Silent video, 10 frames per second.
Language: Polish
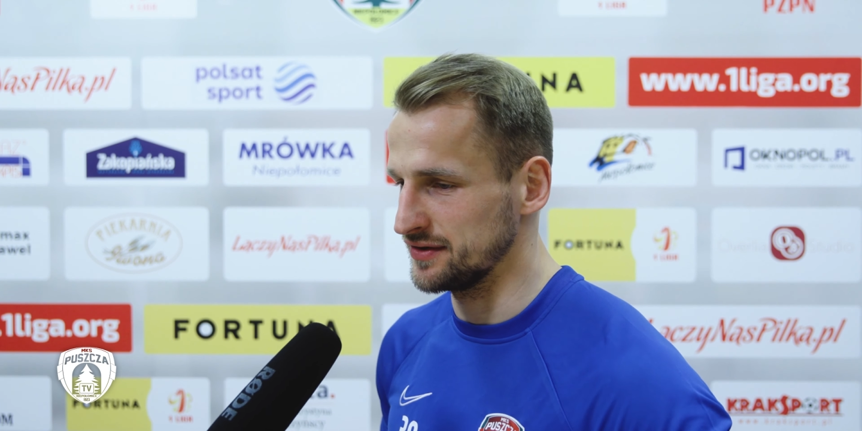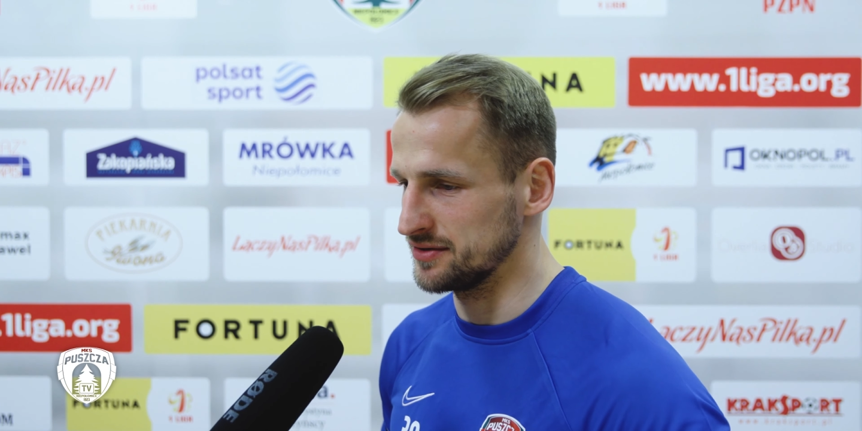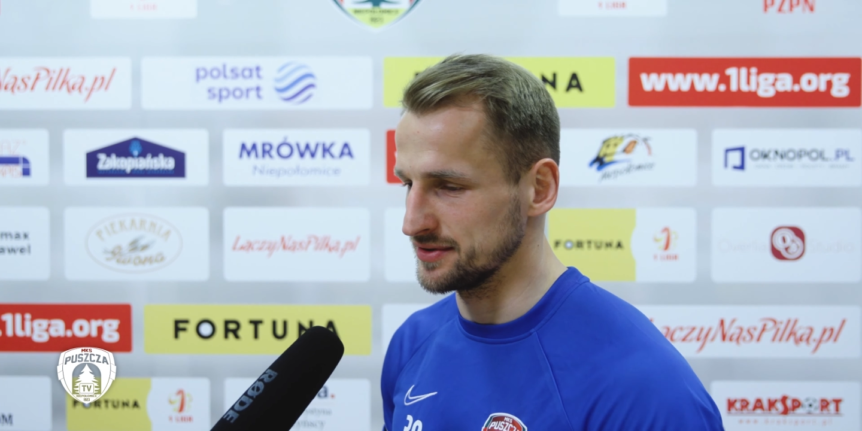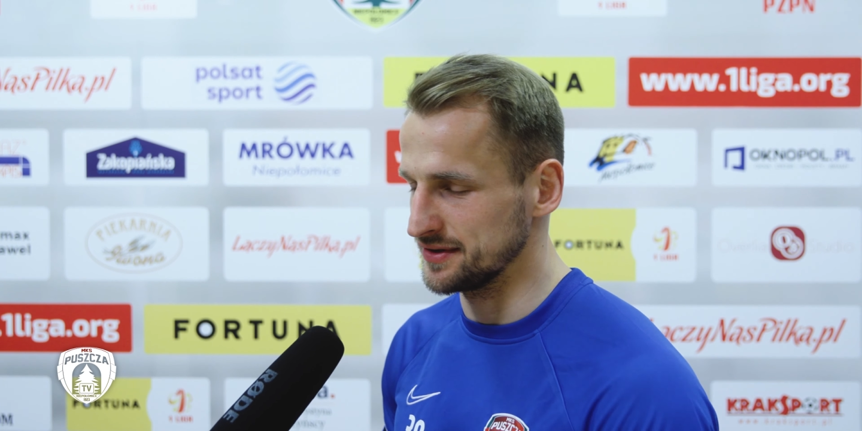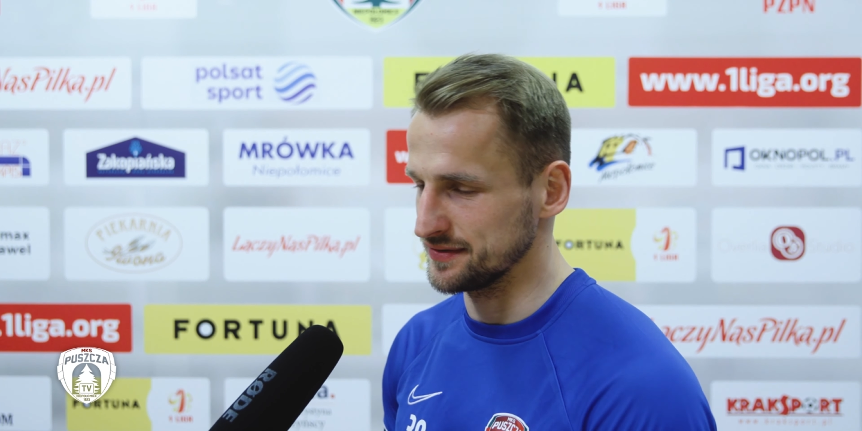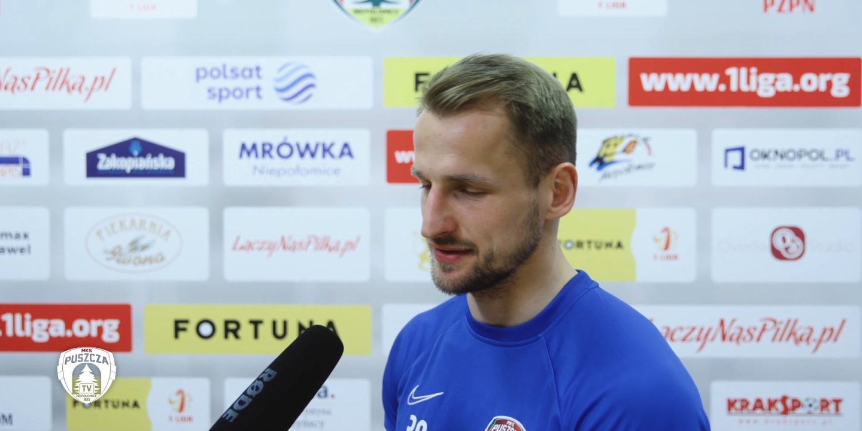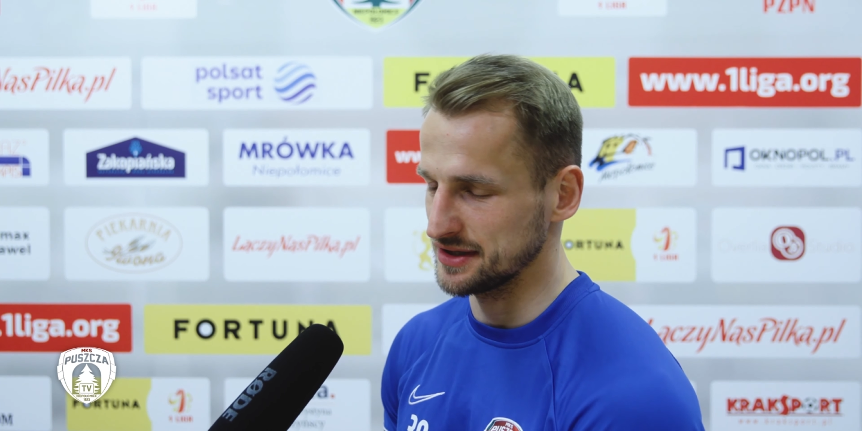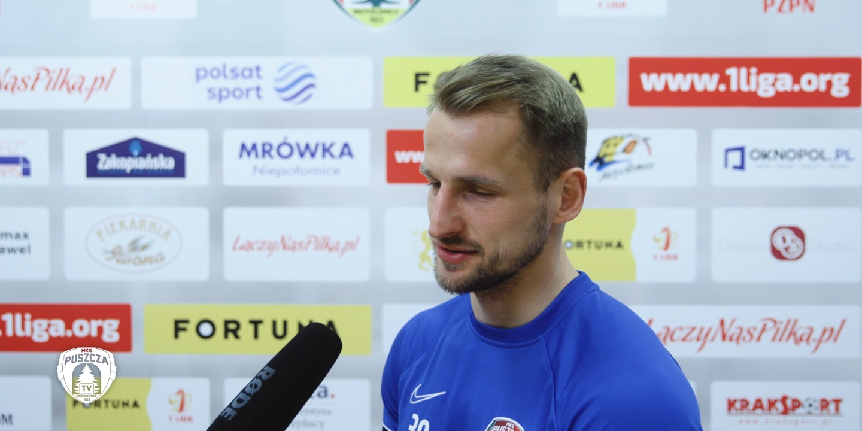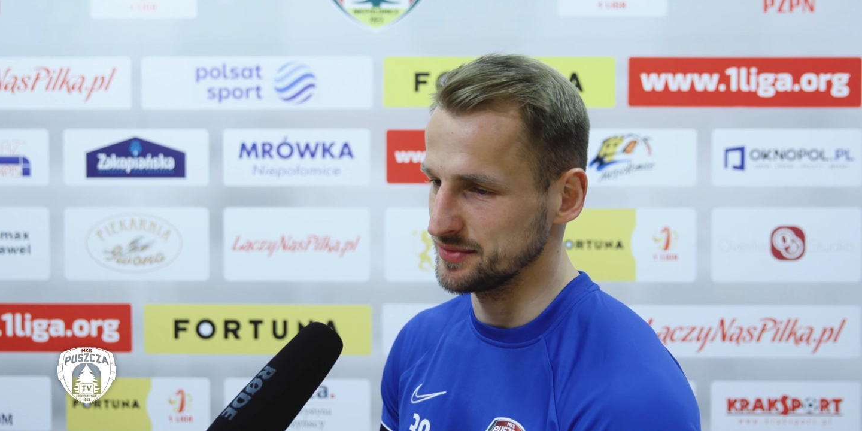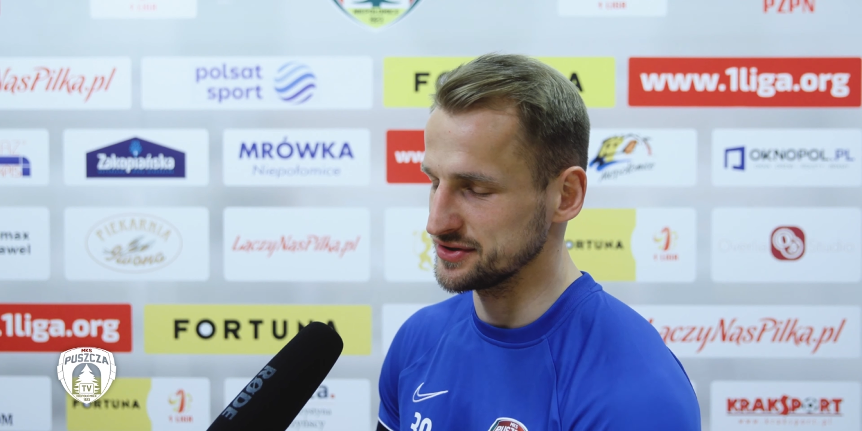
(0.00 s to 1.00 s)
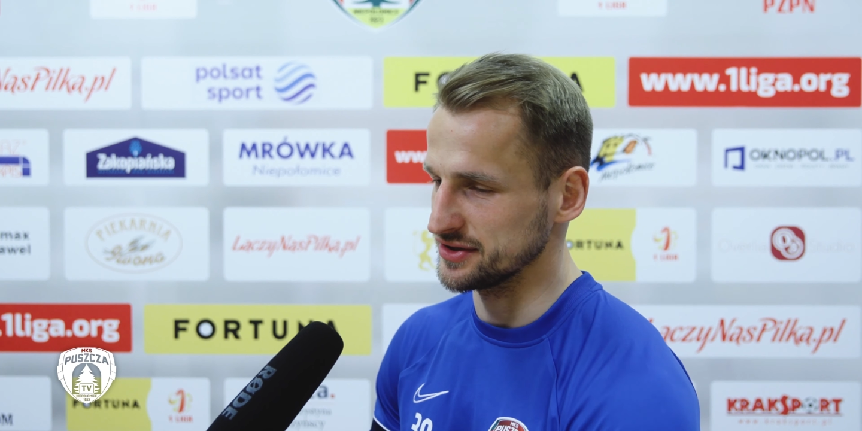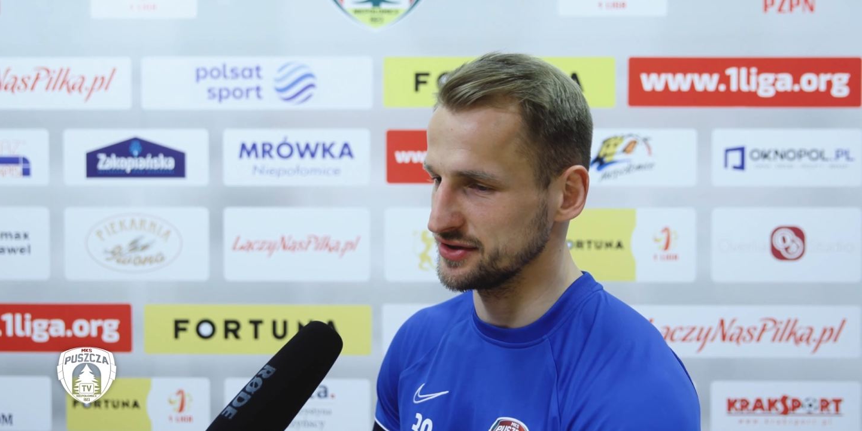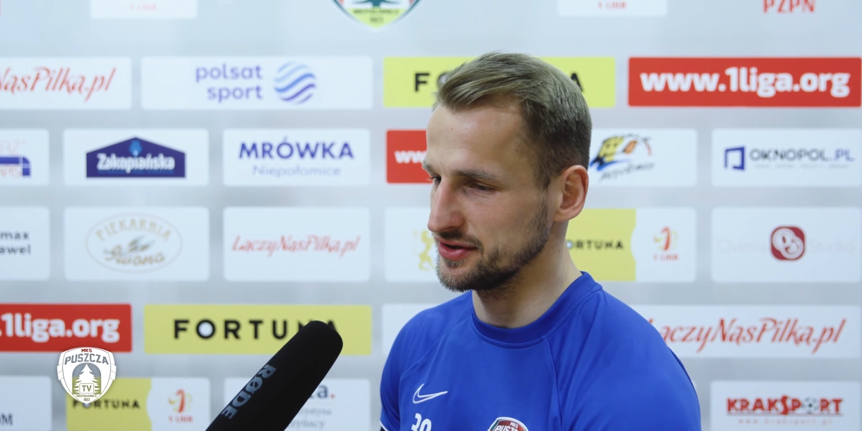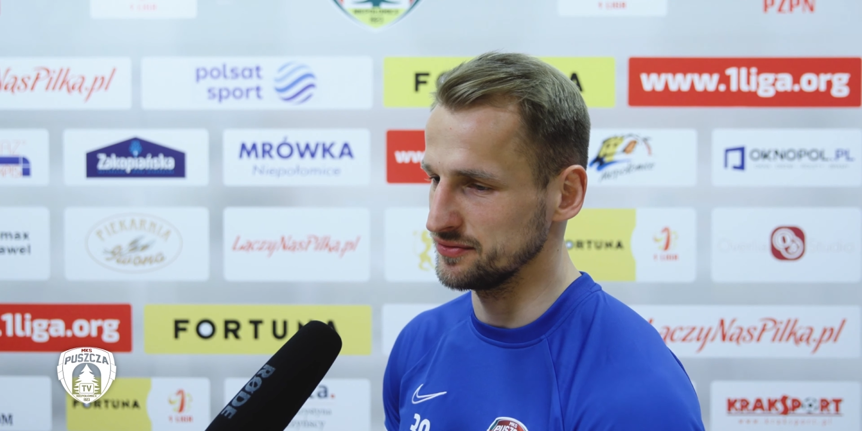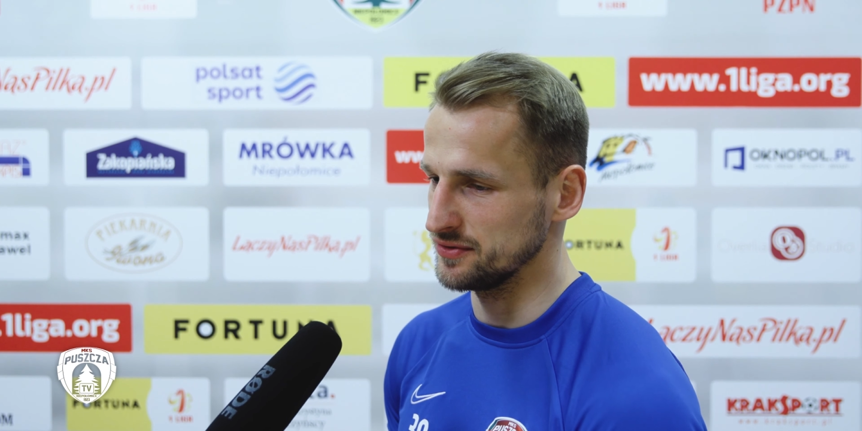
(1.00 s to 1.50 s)
Wiadomo, te, każdy mecz tak
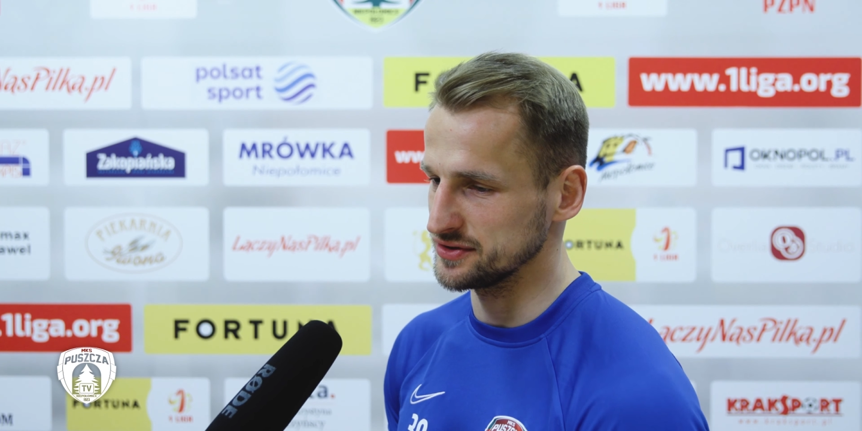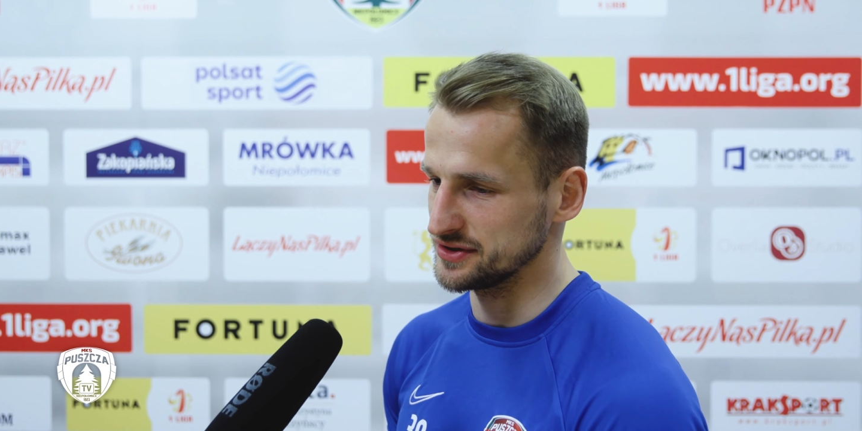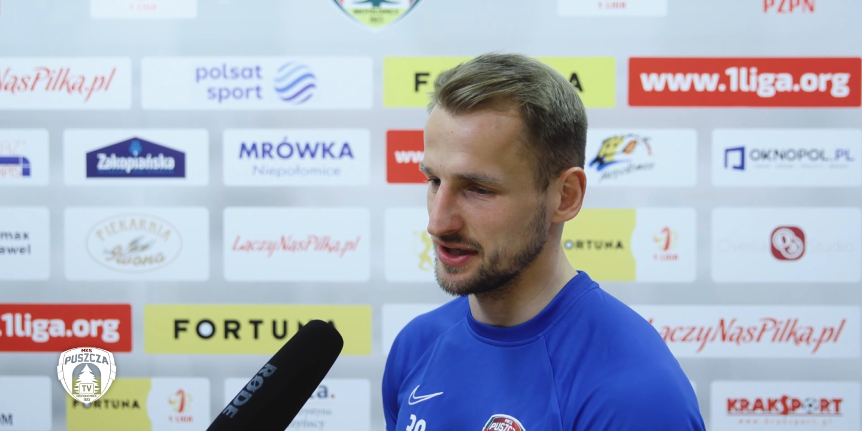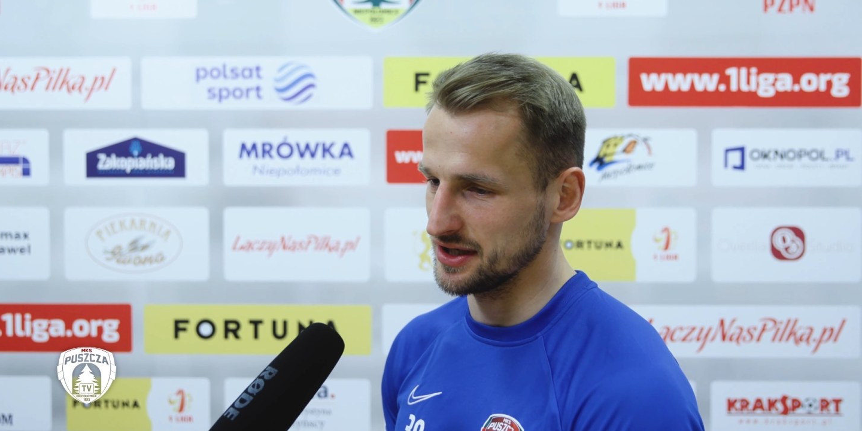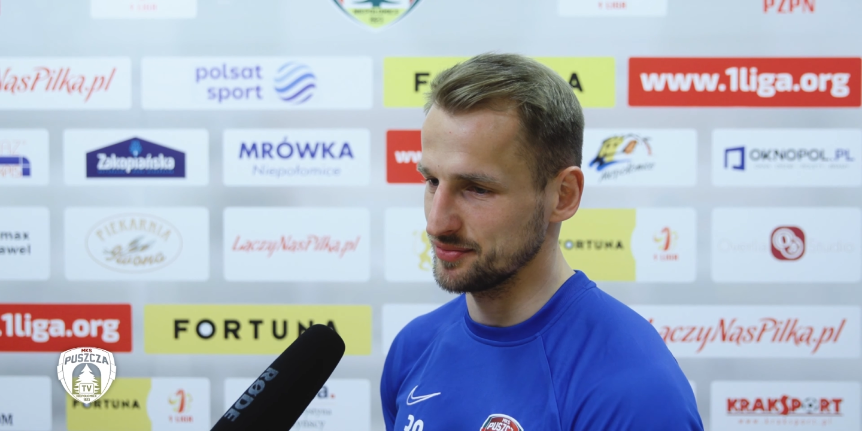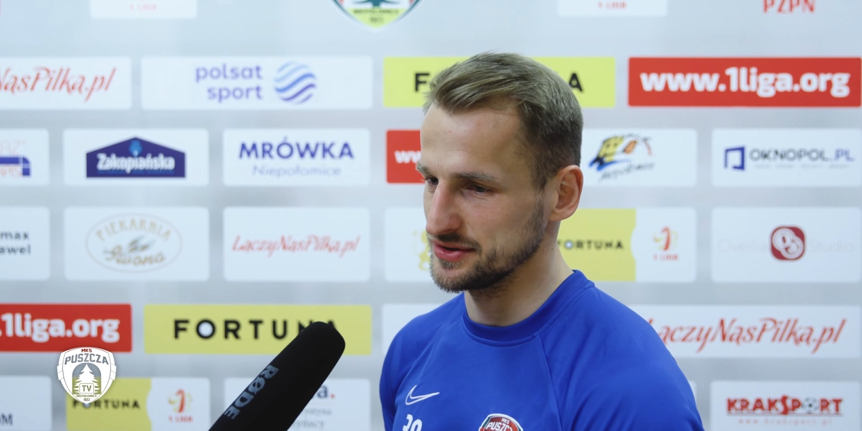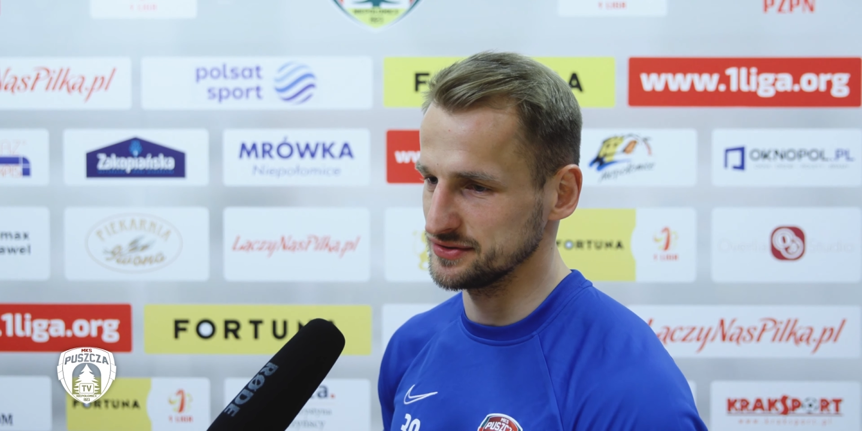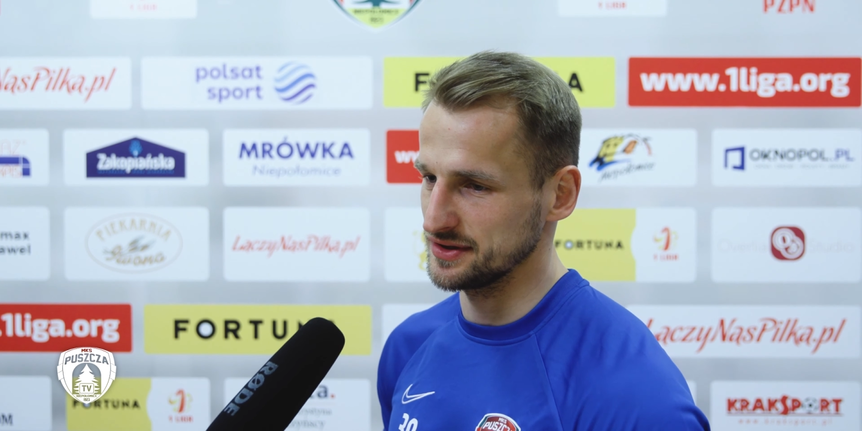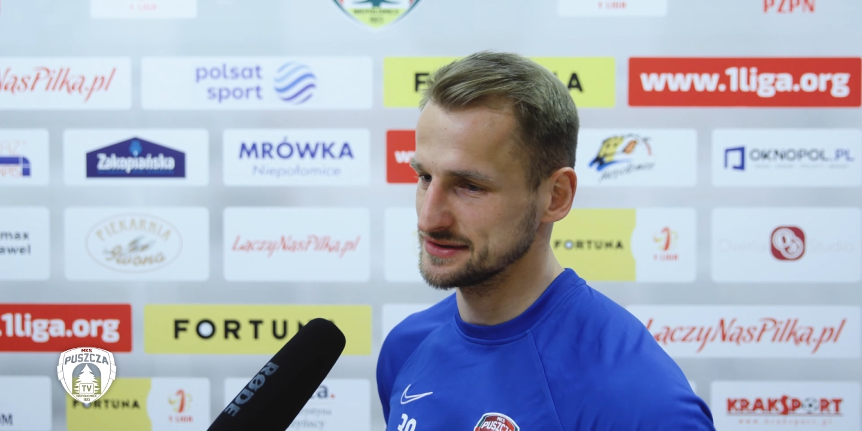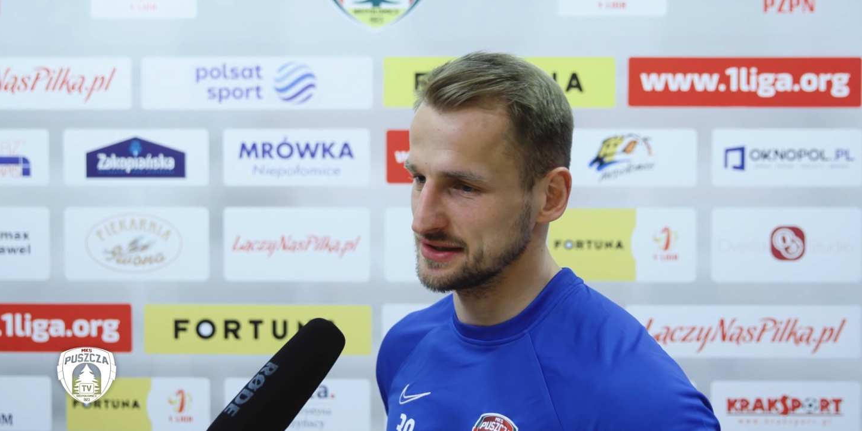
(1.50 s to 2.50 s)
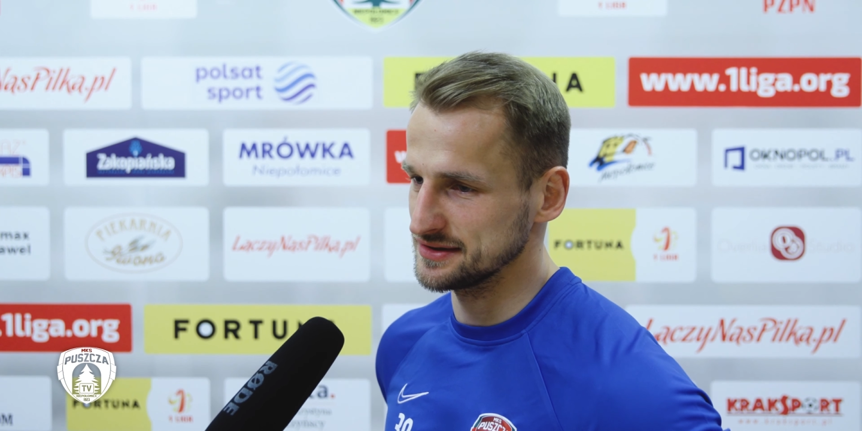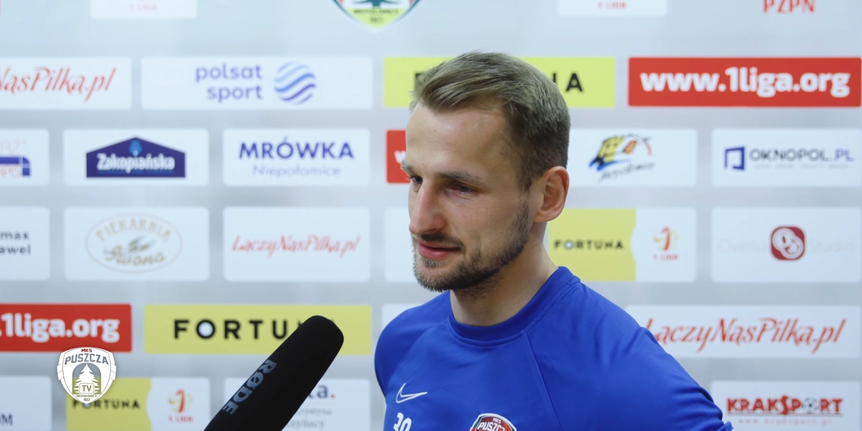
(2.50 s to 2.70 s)
się nie ułoży, ale jak będzie to za,